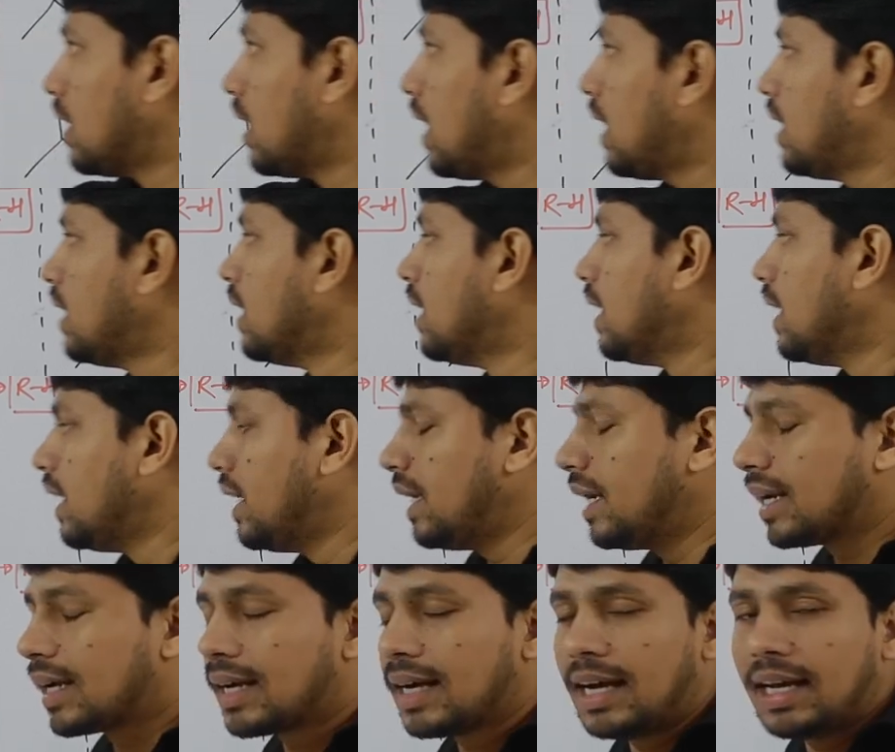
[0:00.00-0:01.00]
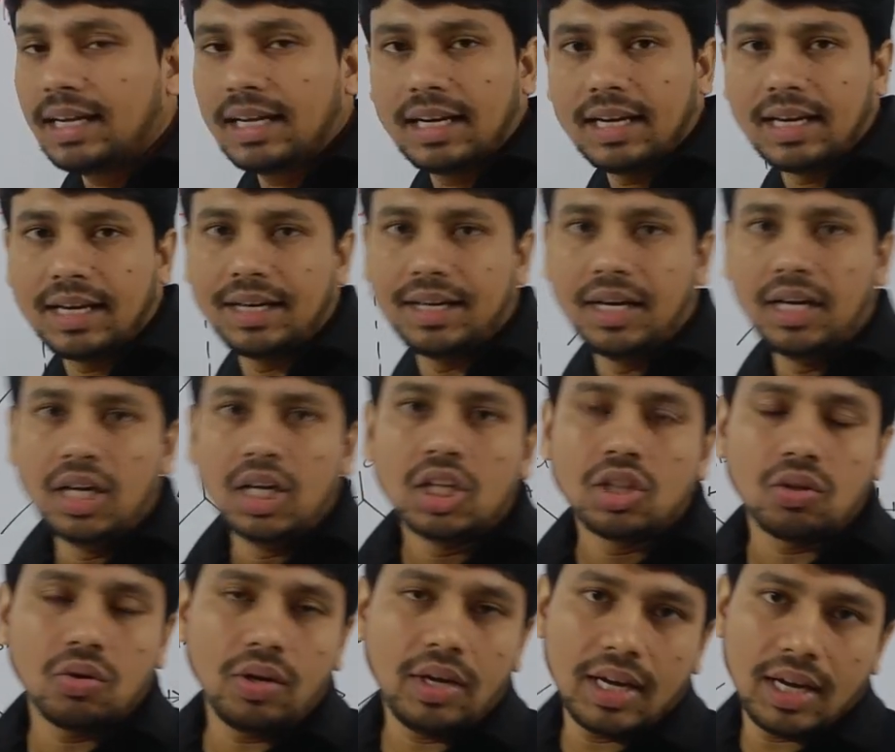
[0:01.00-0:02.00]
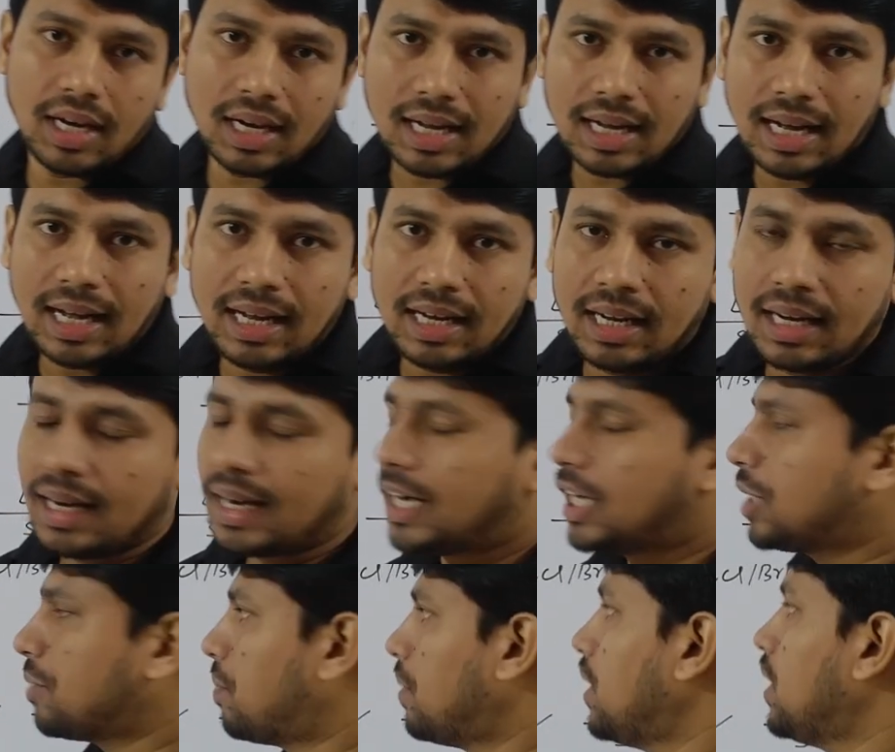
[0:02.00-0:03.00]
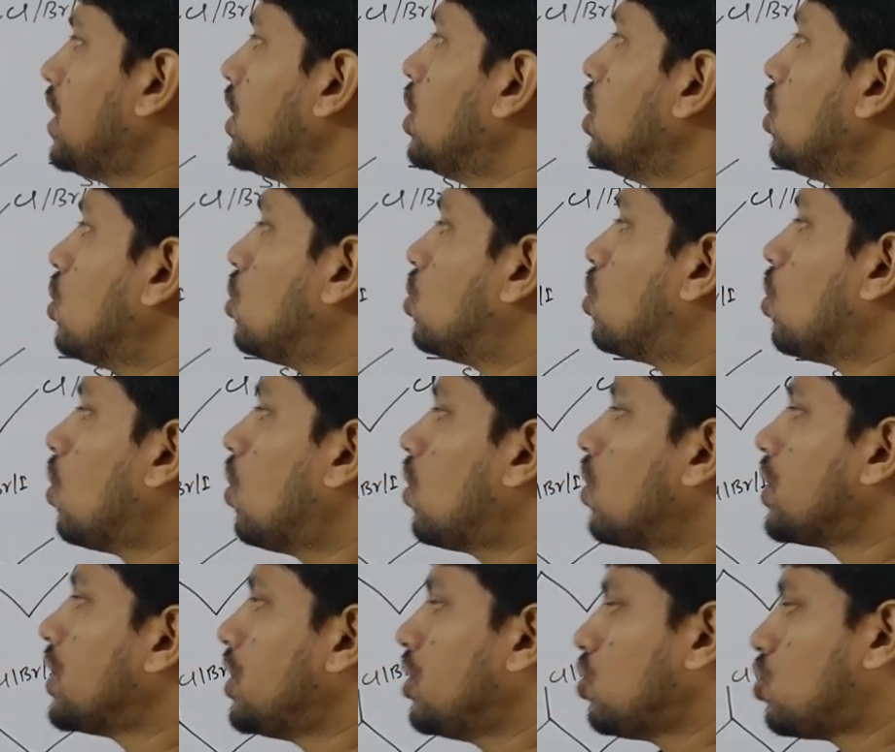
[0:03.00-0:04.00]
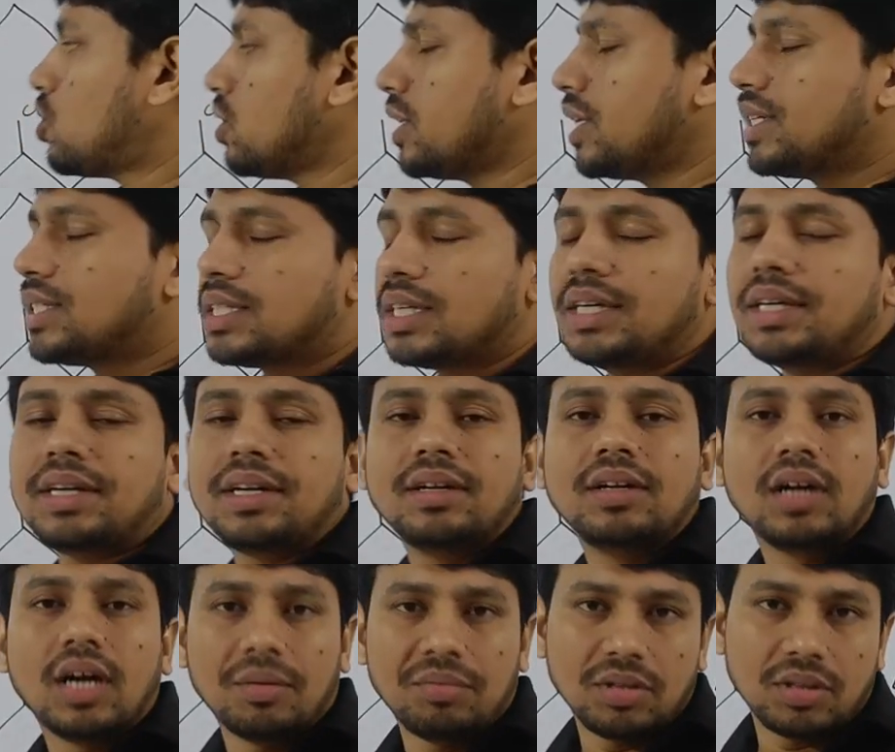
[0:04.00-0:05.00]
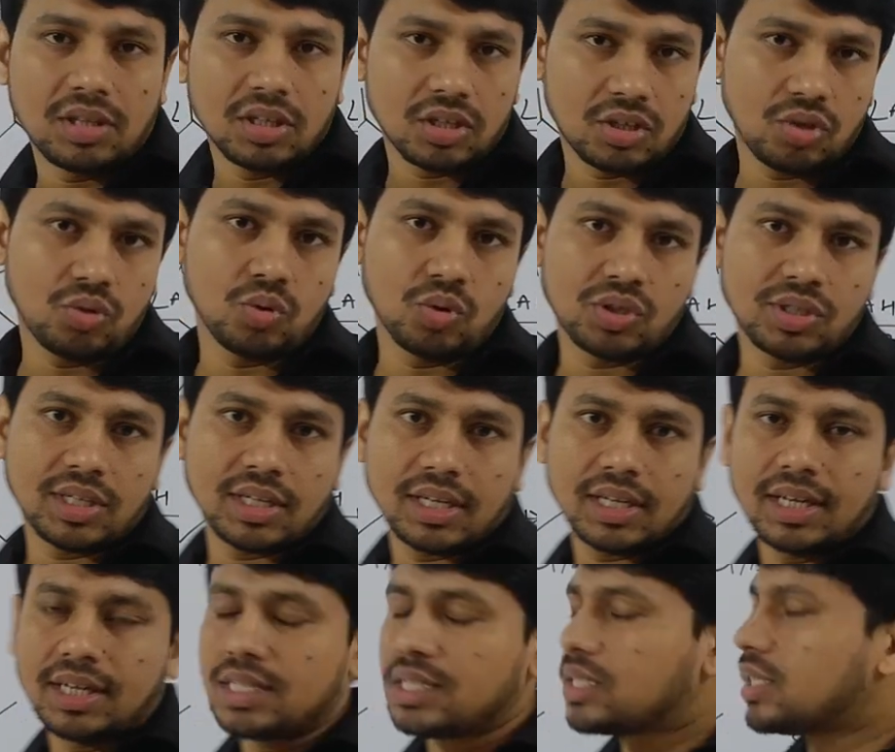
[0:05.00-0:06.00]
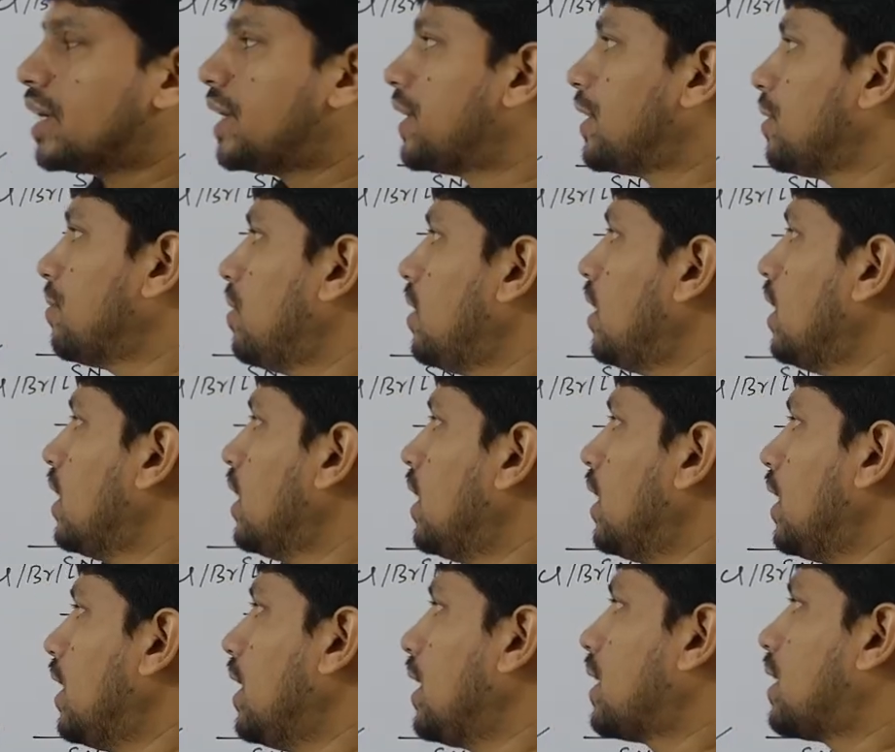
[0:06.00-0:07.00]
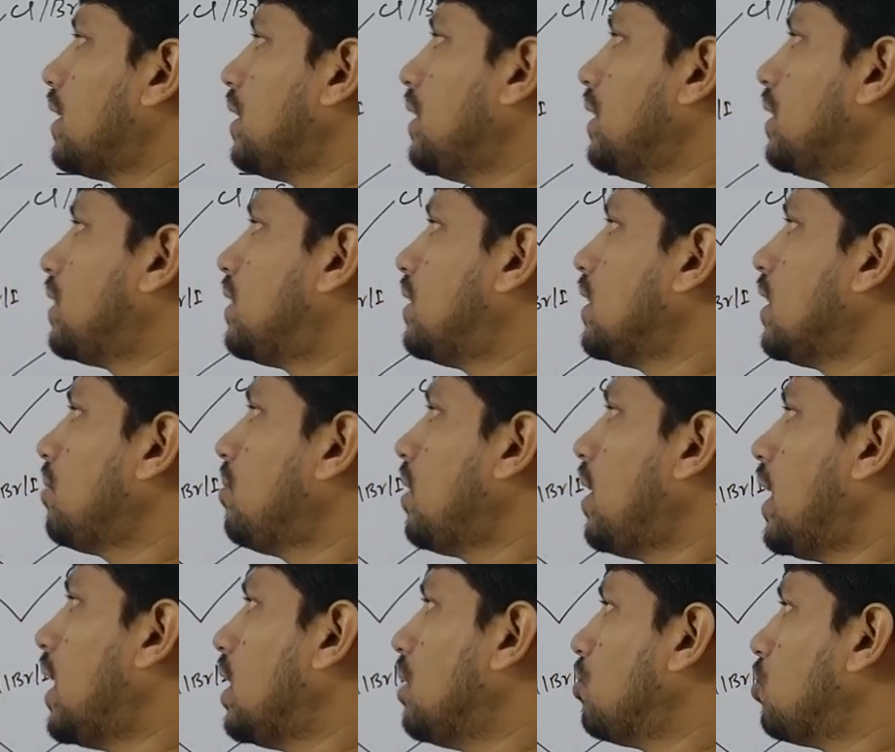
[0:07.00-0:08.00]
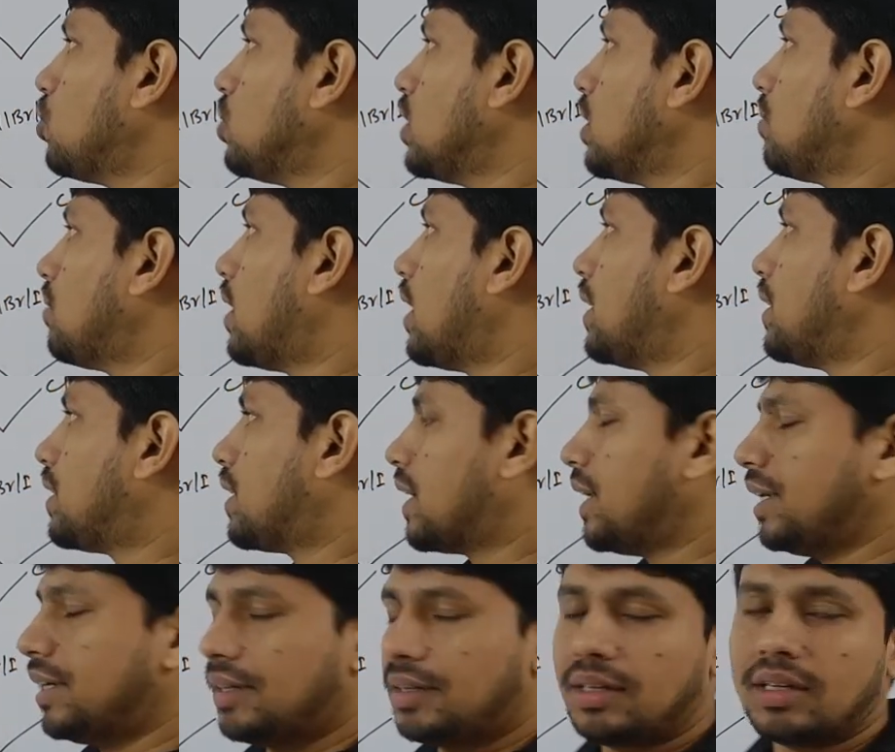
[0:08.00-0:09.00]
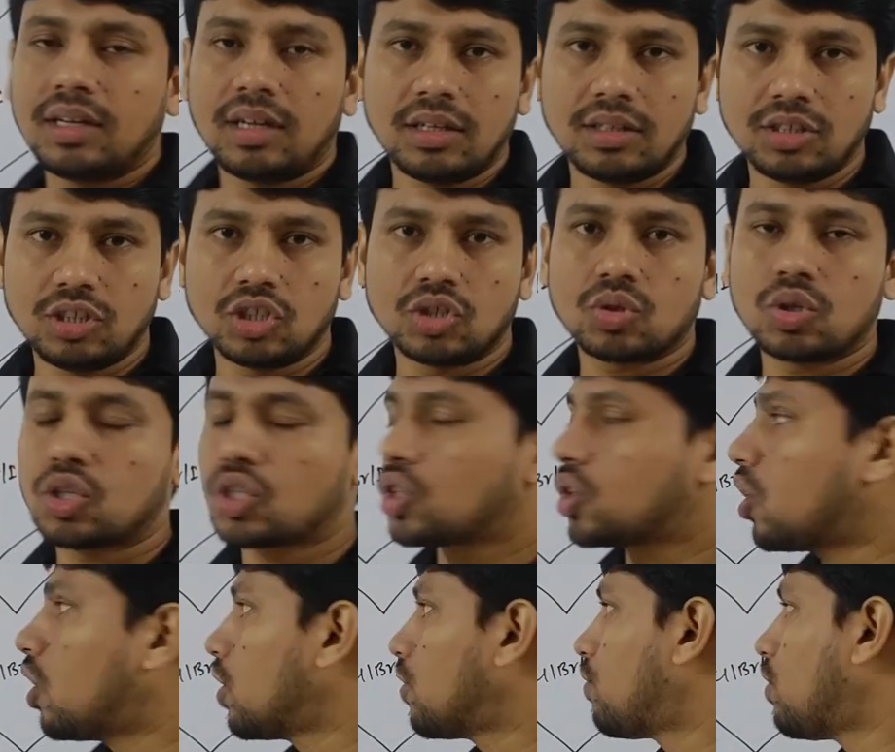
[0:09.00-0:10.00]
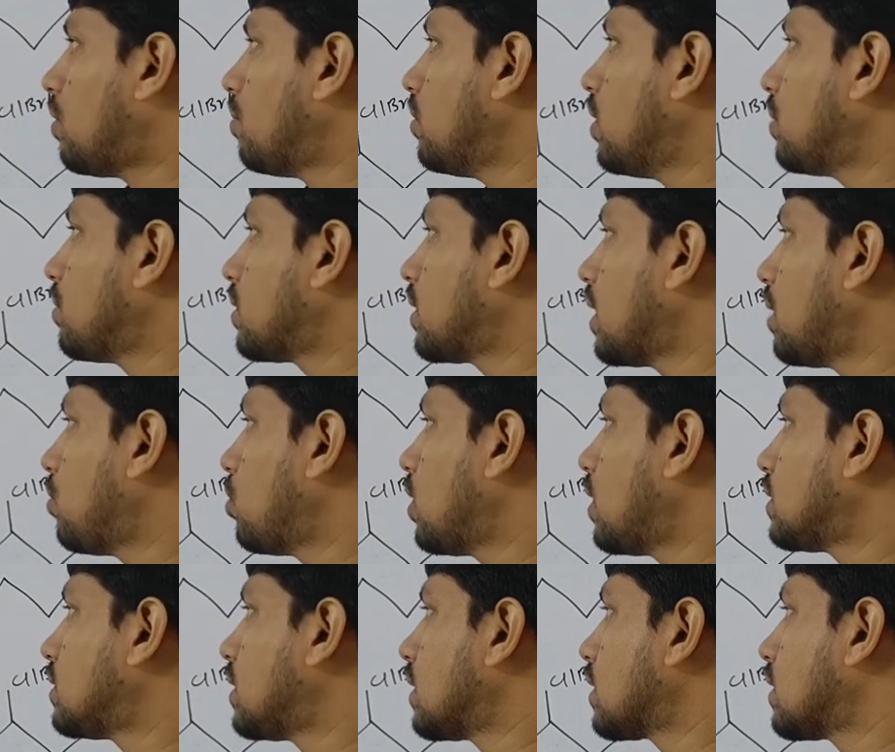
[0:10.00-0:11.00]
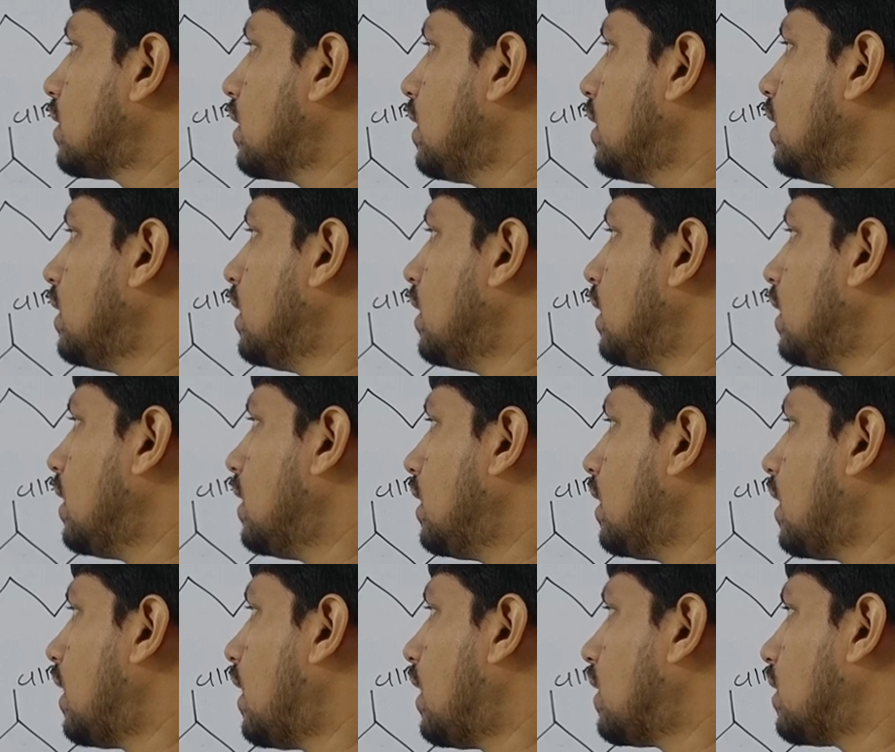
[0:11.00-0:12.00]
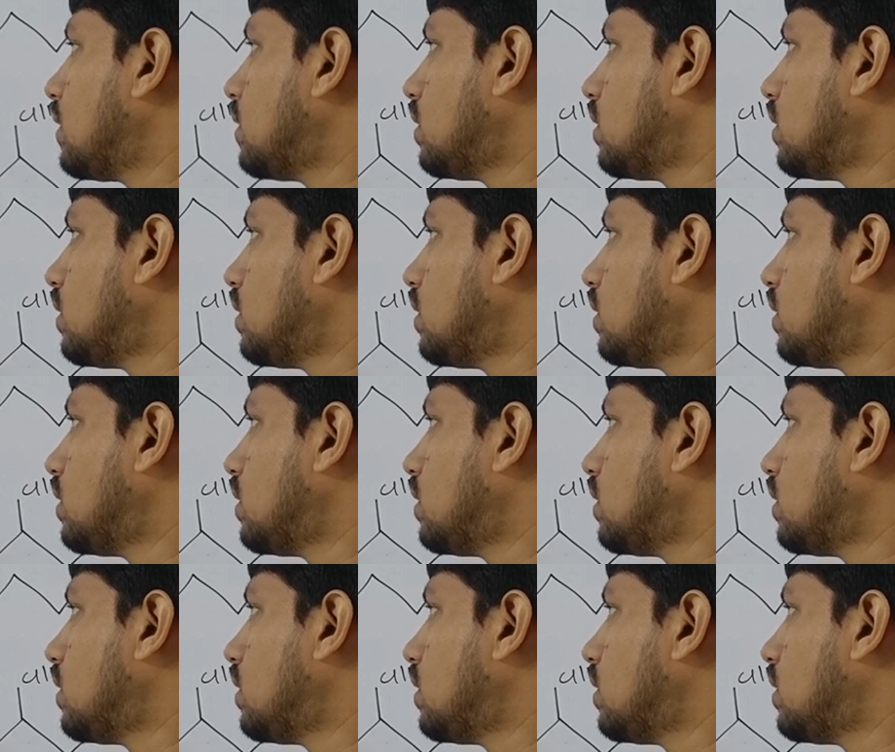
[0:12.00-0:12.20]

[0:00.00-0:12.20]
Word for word: क्या एल्काइल हेलाइट तो एल्काइल हेलाइट पे दो रिड्यूसिंग एजेंट अभी तक यूज किए गए एनसीईआरटी में एक लिथियम एल्युमिनियम हाइड्राइड जिसको शॉर्ट फॉर्म में हम क्या बोला सकते हैं ला